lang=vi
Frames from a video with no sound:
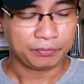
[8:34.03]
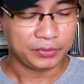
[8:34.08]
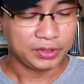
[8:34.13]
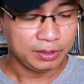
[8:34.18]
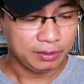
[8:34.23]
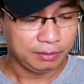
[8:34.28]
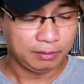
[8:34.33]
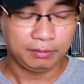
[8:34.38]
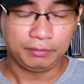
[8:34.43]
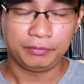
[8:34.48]

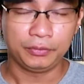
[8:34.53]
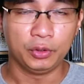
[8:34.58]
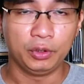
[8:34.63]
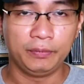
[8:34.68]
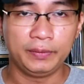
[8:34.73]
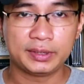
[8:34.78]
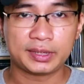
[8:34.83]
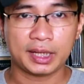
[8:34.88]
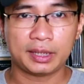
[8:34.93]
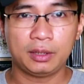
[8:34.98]
Nhưng
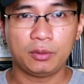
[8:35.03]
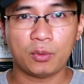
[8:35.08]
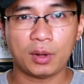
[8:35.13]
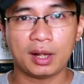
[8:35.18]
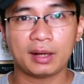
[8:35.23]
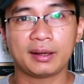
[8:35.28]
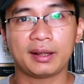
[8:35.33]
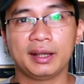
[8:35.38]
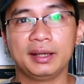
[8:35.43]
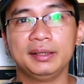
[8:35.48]
đối với chai nước
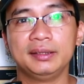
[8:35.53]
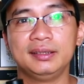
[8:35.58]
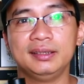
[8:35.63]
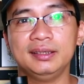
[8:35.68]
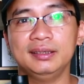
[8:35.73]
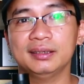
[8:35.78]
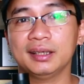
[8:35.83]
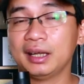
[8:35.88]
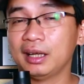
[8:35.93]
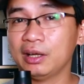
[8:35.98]
hoa này
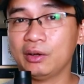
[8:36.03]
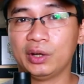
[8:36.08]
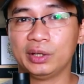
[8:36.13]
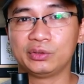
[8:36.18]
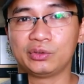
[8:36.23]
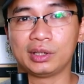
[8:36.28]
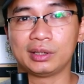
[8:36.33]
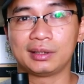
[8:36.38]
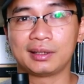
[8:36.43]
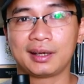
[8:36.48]
thì lại
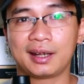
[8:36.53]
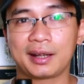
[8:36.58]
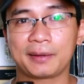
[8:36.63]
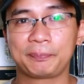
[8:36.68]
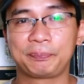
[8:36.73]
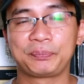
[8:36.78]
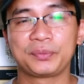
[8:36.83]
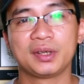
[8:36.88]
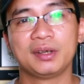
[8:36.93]
hoàn toàn khác,